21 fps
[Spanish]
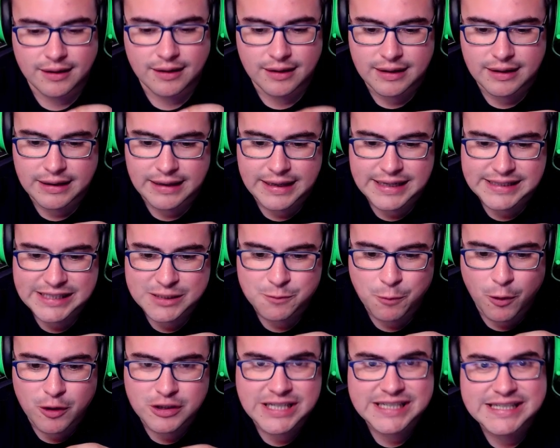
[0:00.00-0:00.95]
y esas
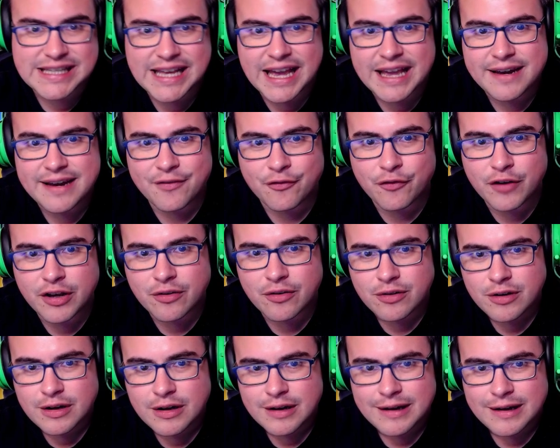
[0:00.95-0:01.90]
bolsas de aire frío
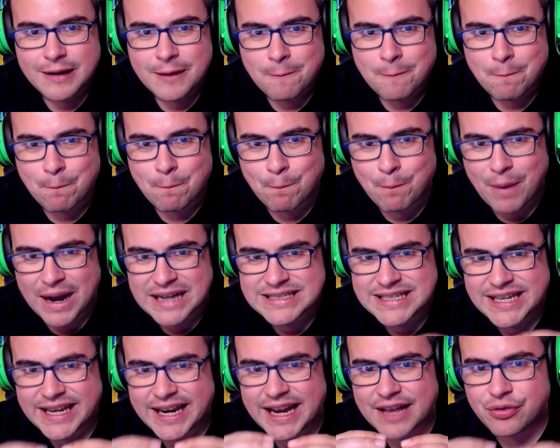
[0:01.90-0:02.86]
van
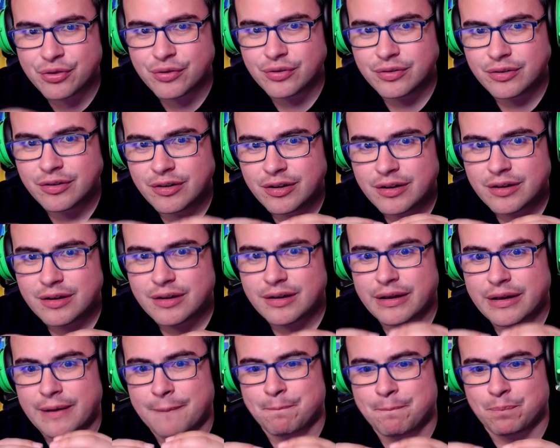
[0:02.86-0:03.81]
llegando,
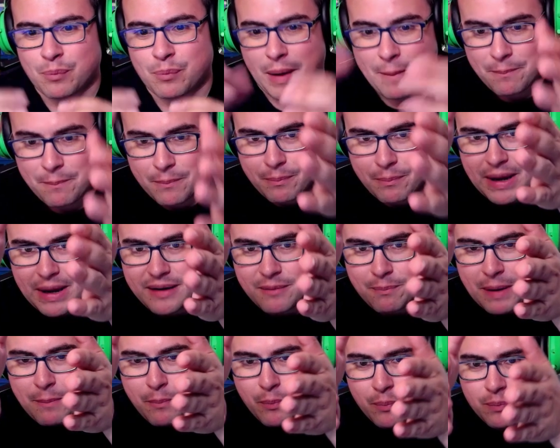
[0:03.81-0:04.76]
van,
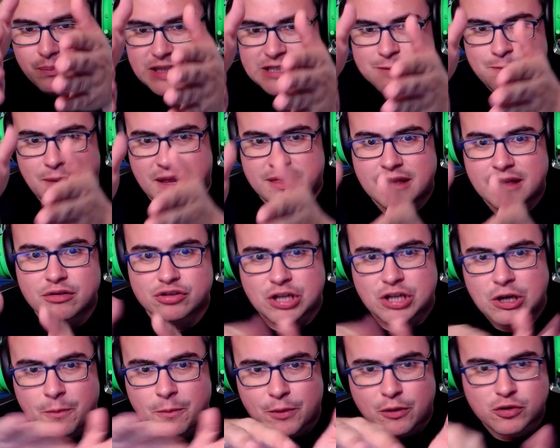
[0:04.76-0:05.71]
van, desplazándose,
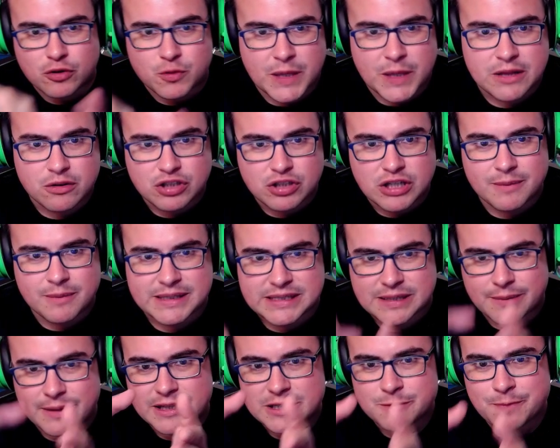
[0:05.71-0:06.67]
¿no? Por los vientos y demás, se
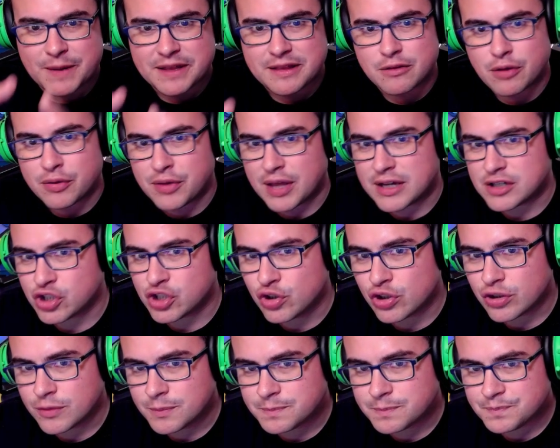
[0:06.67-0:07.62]
van desplazando hacia el sur.
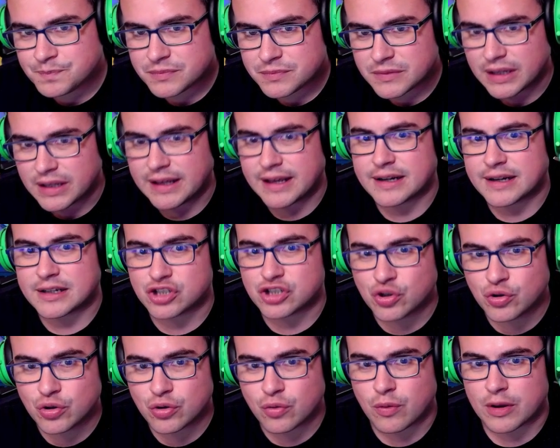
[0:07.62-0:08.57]
Y en el
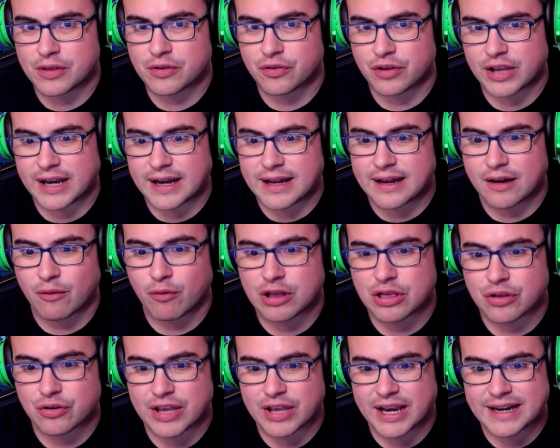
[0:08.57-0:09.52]
sur, cuando, llega,
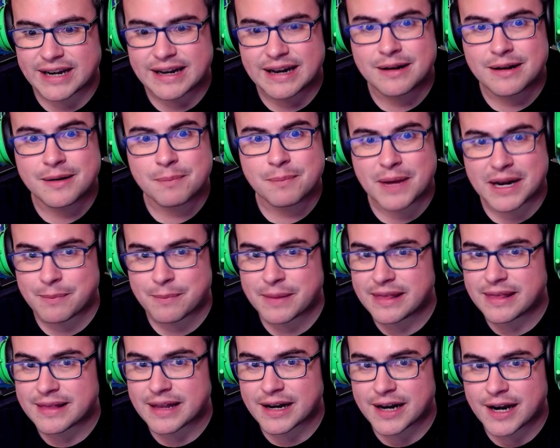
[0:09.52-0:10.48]
cuando llegan al mar
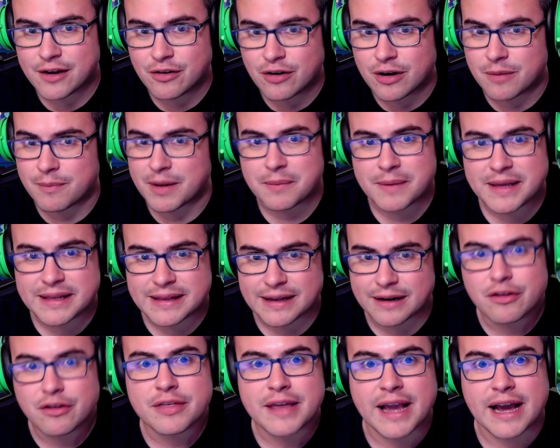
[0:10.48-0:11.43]
Mediterráneo, en el mar
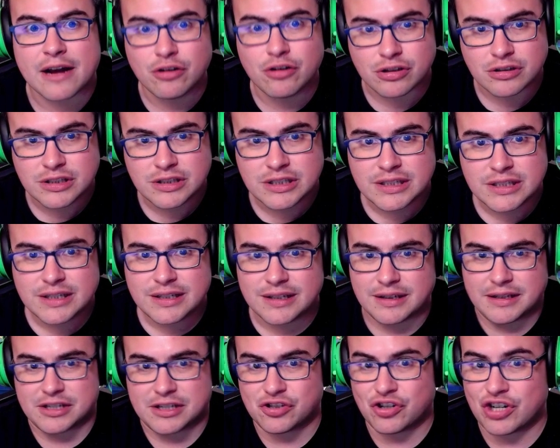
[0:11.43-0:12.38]
Mediterráneo hace calor.
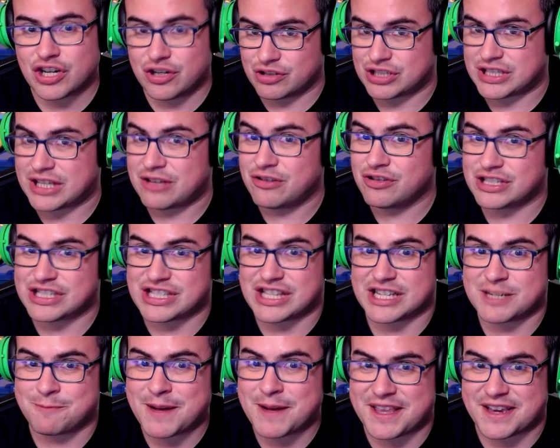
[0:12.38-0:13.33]
Y eso, claro, está donde está
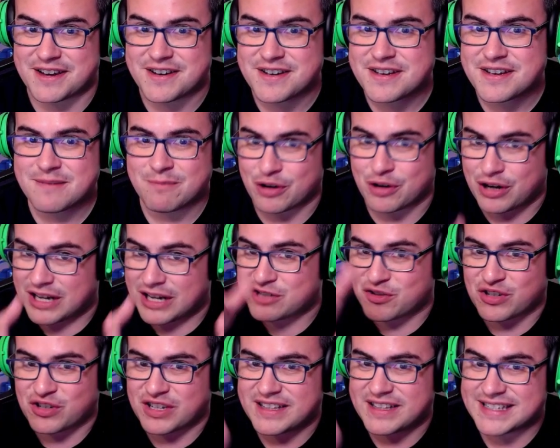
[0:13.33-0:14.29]
España, porque las
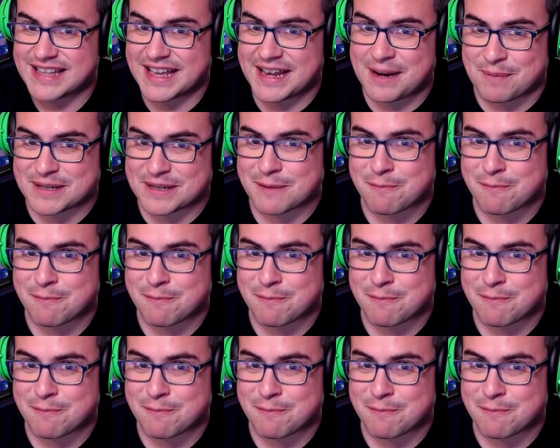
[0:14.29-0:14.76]
corrientes de aire pasan